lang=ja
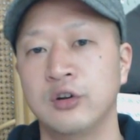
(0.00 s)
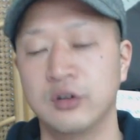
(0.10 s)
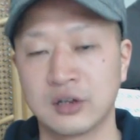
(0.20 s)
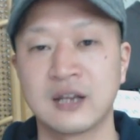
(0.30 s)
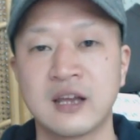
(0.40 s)
う
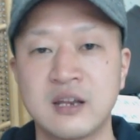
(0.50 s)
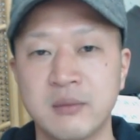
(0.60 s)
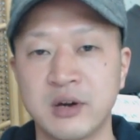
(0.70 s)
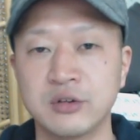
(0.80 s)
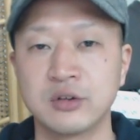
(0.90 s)
ん、課題
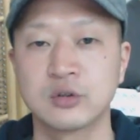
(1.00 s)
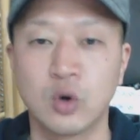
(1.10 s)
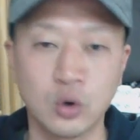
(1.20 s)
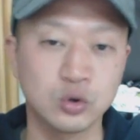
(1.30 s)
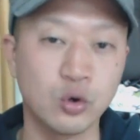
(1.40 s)
でもある
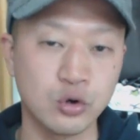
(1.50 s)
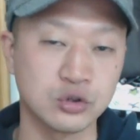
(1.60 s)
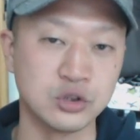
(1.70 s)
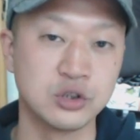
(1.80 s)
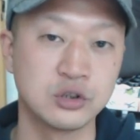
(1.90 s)
行動
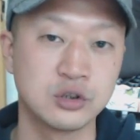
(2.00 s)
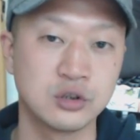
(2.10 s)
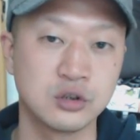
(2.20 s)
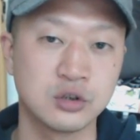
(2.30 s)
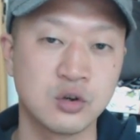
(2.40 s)
力、
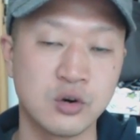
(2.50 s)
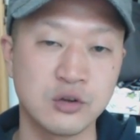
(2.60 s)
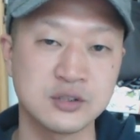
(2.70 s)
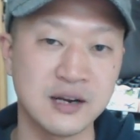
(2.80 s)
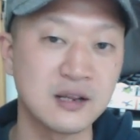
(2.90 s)
こ
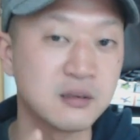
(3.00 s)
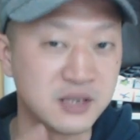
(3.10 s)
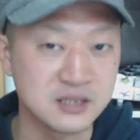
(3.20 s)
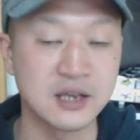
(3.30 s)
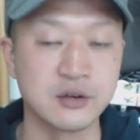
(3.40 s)
れをさらに
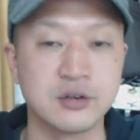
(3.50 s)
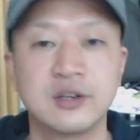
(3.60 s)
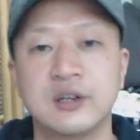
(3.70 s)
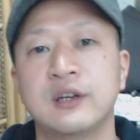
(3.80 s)
身につける。